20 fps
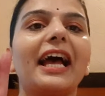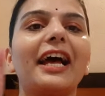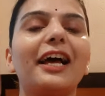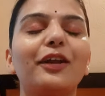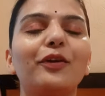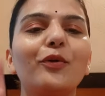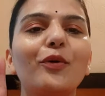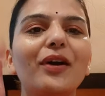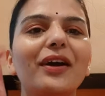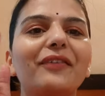
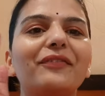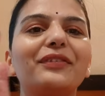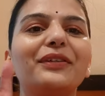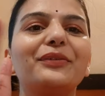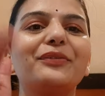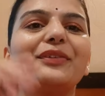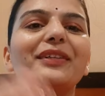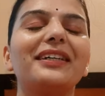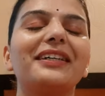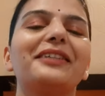हेलो
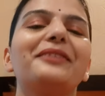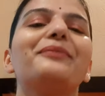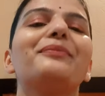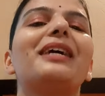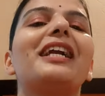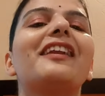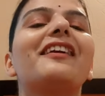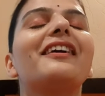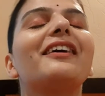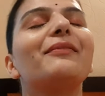एवरीवन
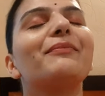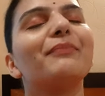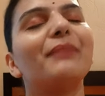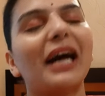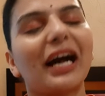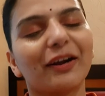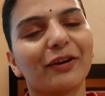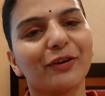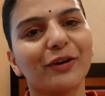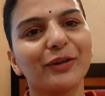वेलकम
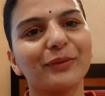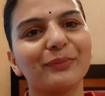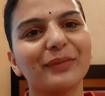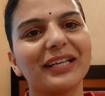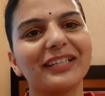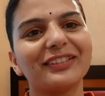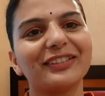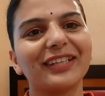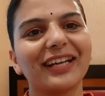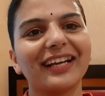बैक ऑन
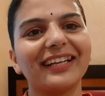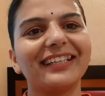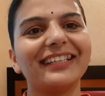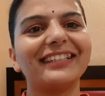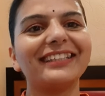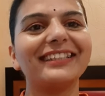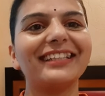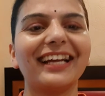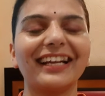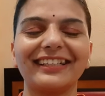माय
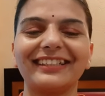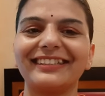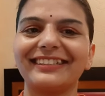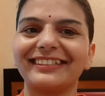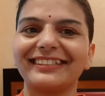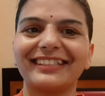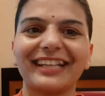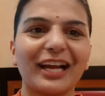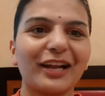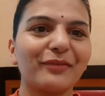चैनल दैट इज़
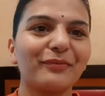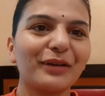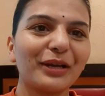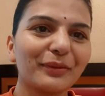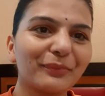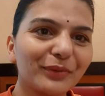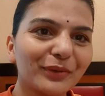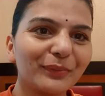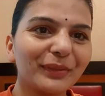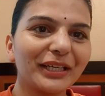स्टार बाय
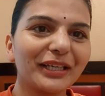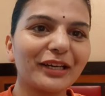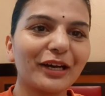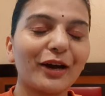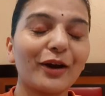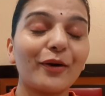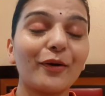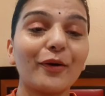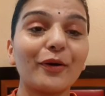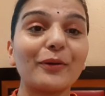
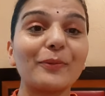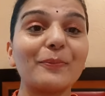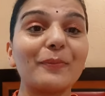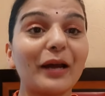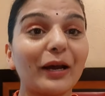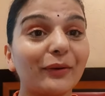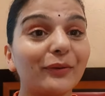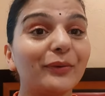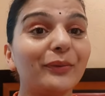भूमिका और मैं